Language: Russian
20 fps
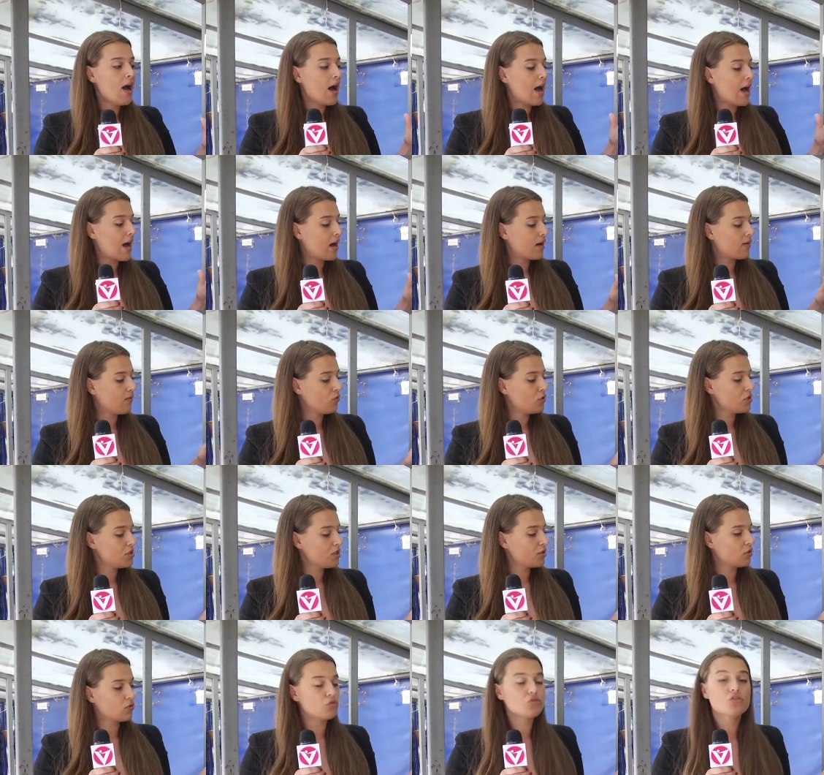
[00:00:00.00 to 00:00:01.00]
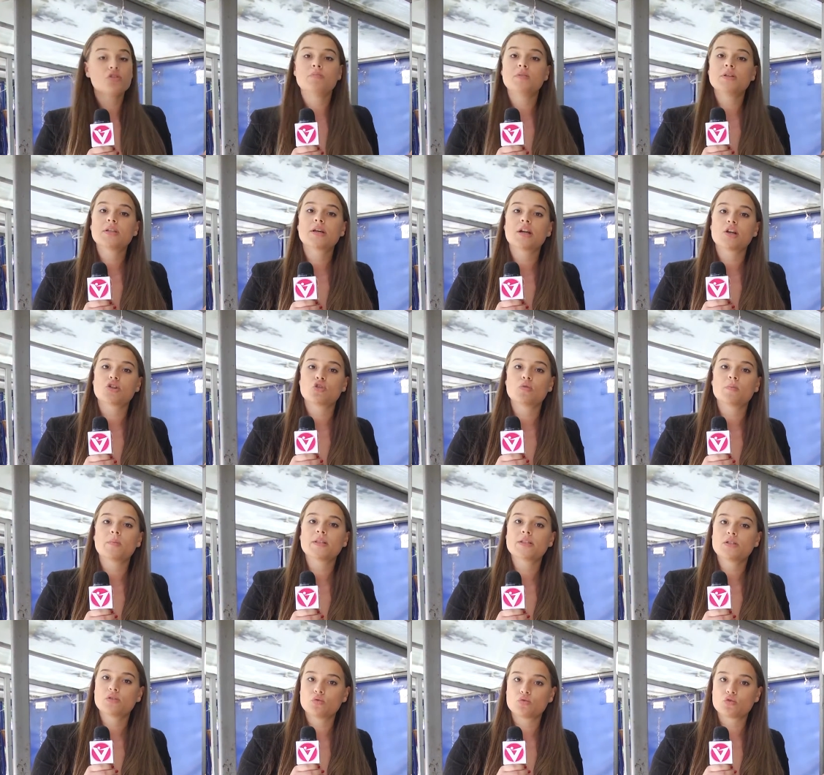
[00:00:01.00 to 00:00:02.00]
а хвостик должен быть хорошо
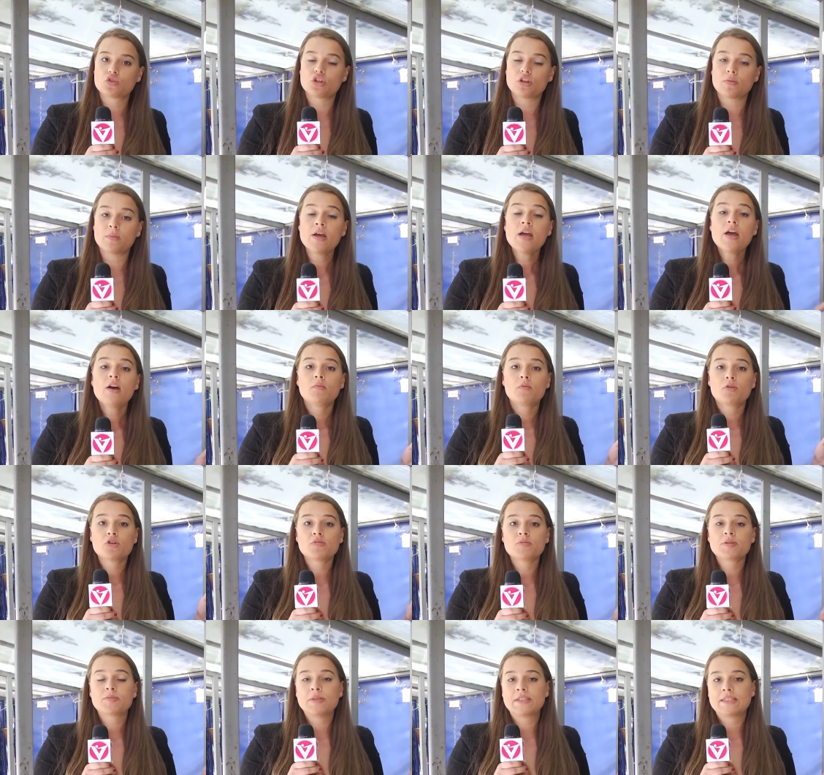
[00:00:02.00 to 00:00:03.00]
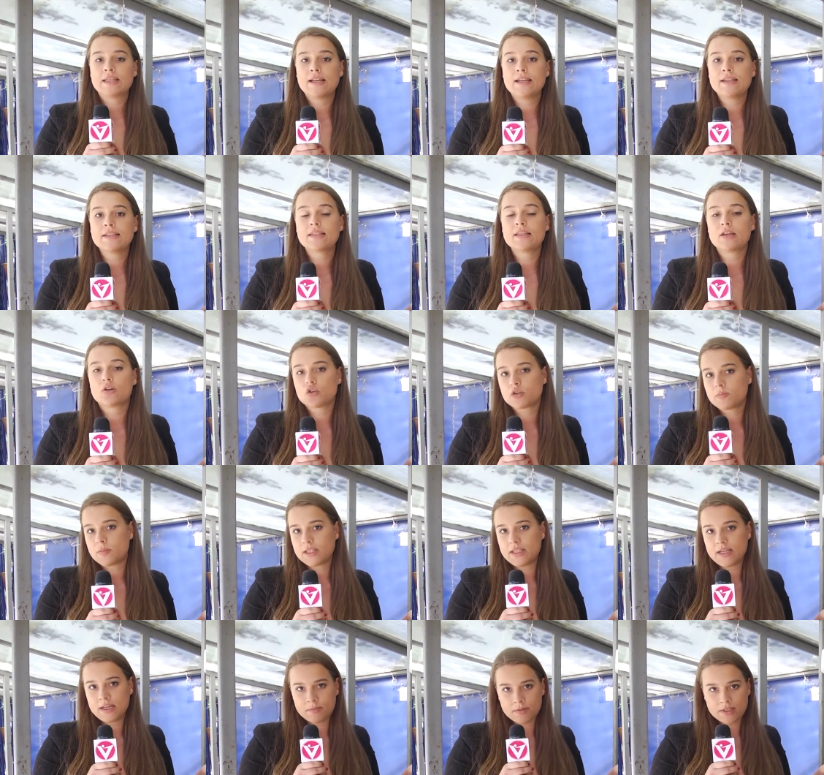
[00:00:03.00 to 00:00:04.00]
подсушенным. Впрочем, специалисты
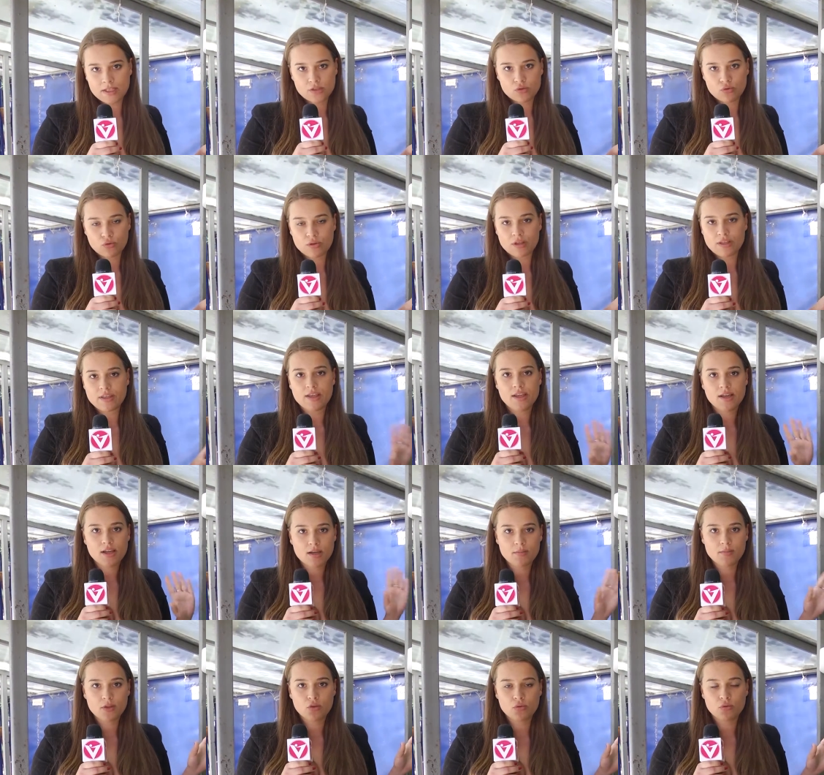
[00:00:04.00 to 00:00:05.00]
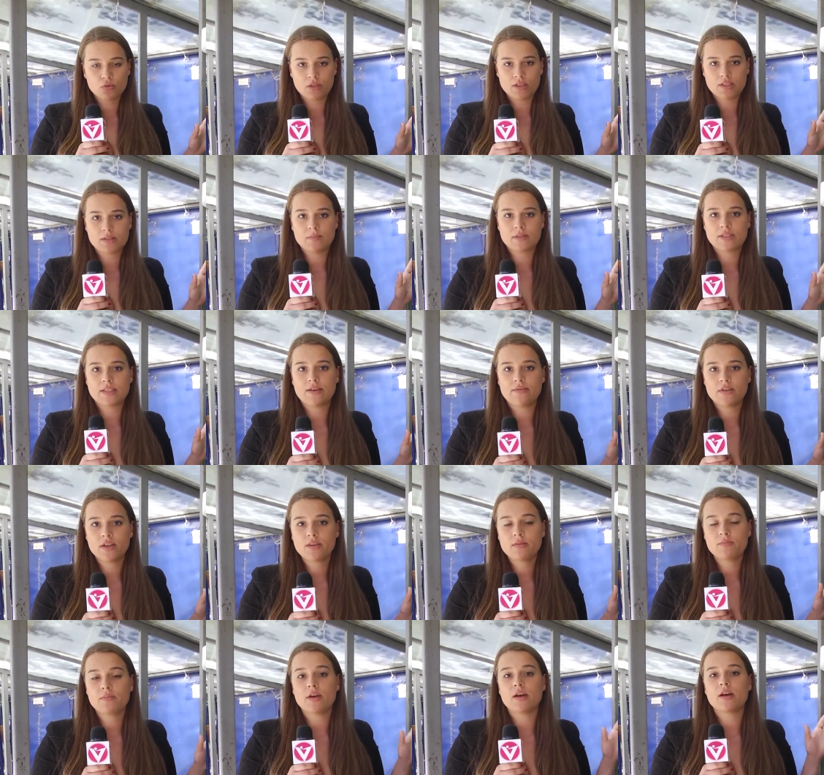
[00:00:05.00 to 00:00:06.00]
Роспотребнадзора не рекомендуют этими
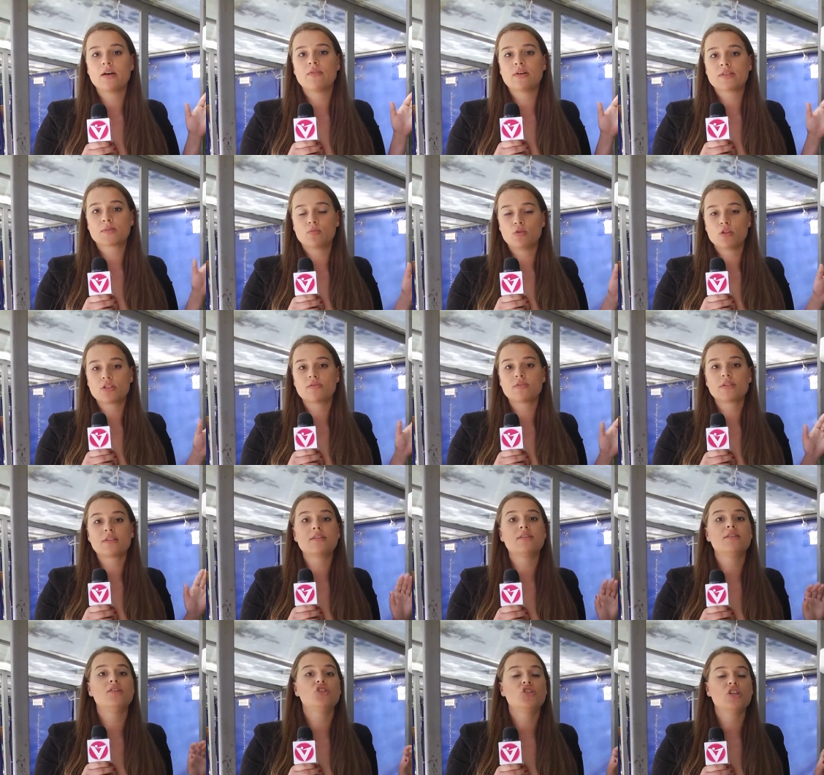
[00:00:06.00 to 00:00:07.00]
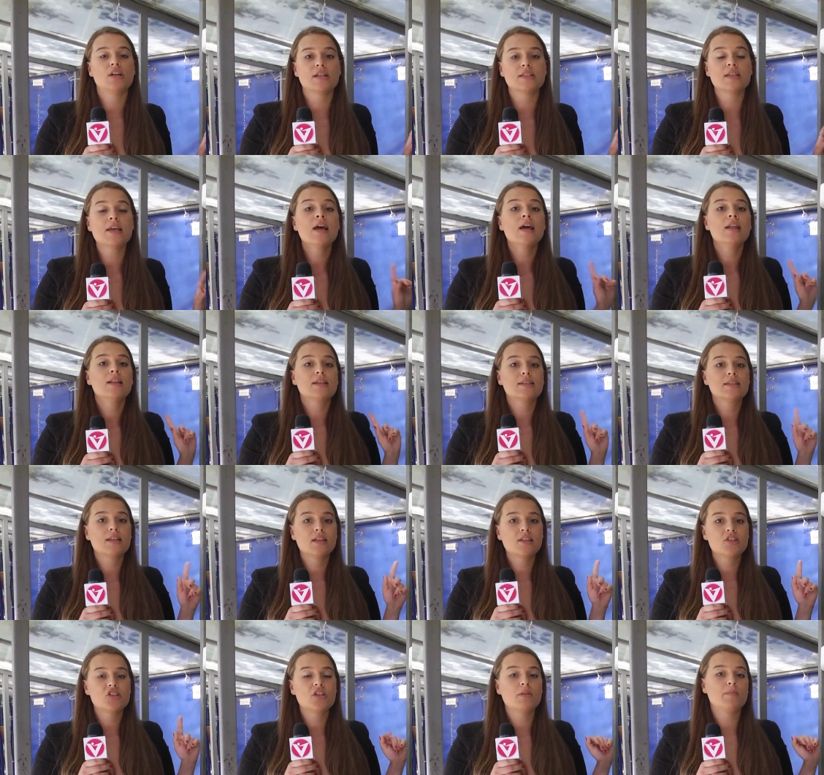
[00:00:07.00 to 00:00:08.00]
советами воспользоваться сейчас.
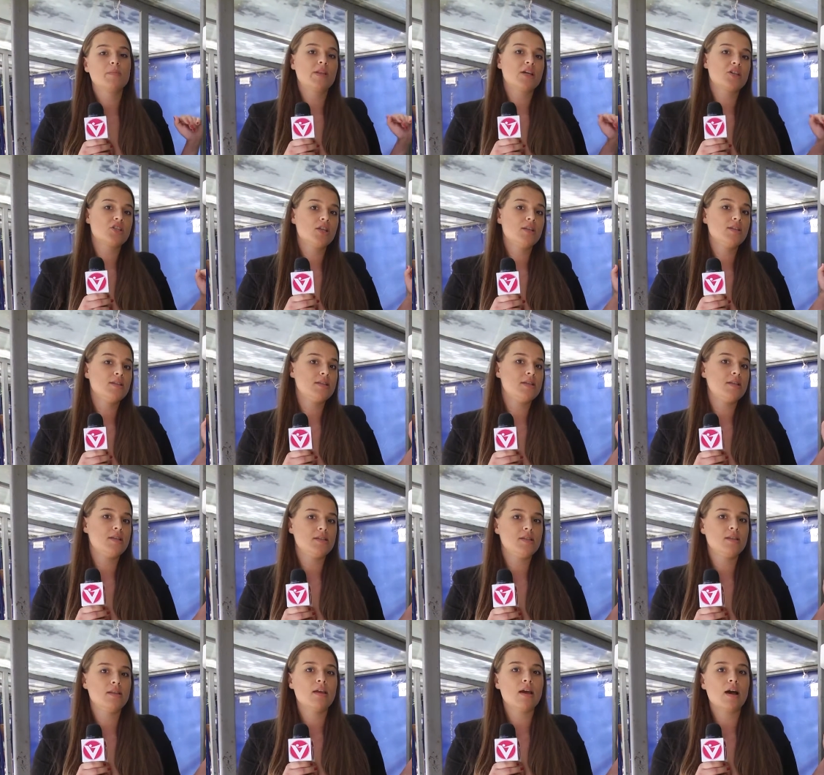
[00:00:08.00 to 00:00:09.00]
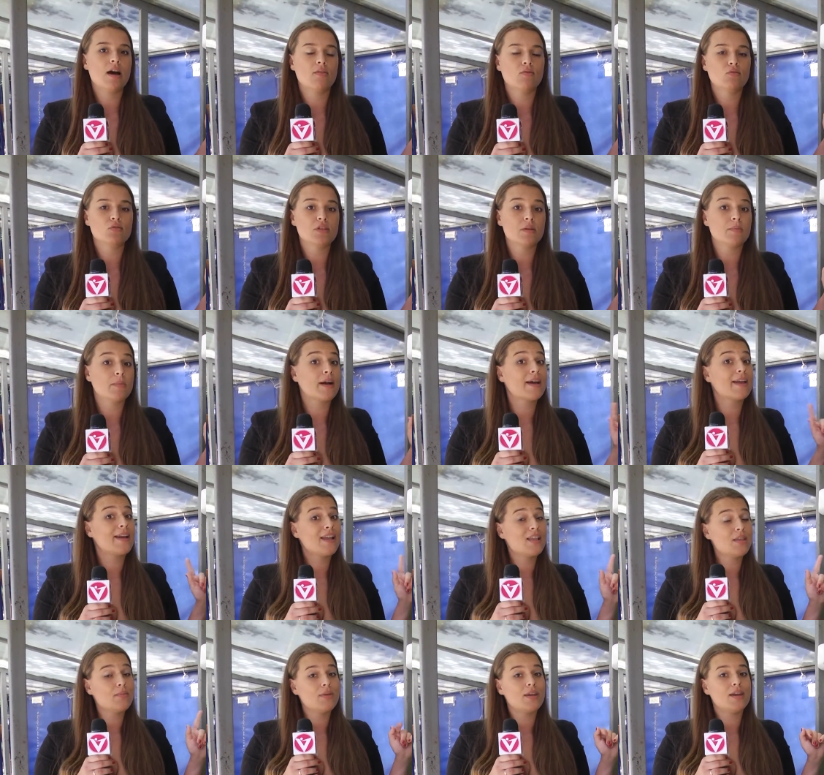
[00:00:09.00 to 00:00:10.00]
Достаточно подождать до середины августа. По
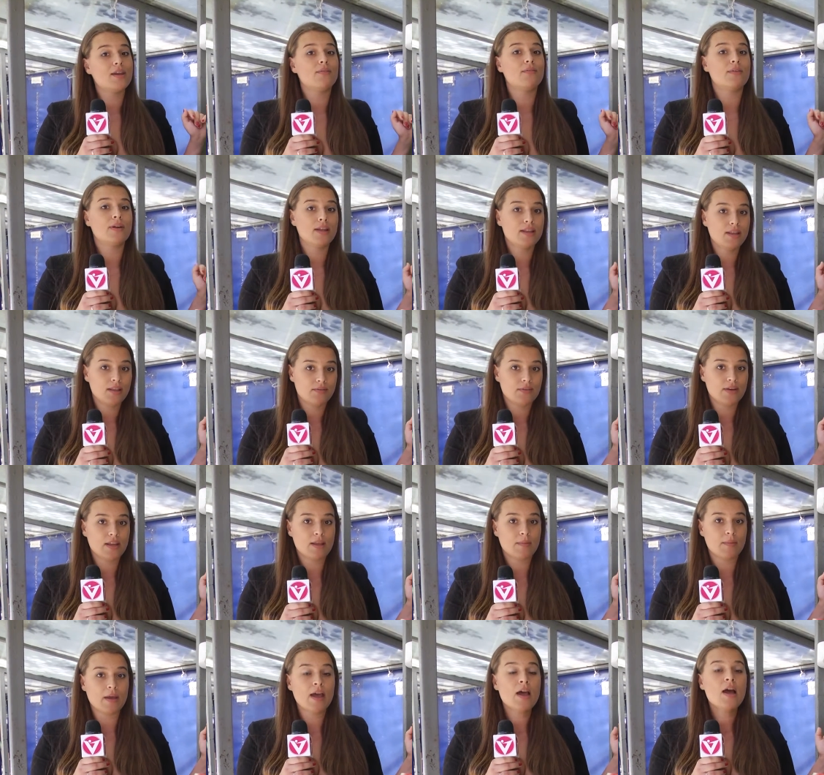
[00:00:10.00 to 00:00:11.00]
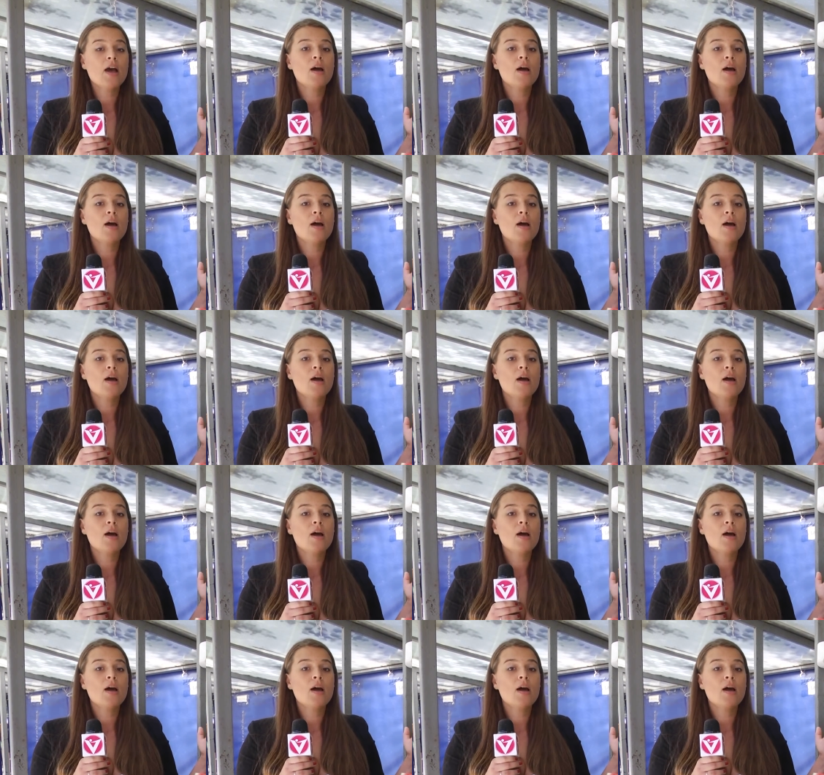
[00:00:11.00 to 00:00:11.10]
крайней мере, в это время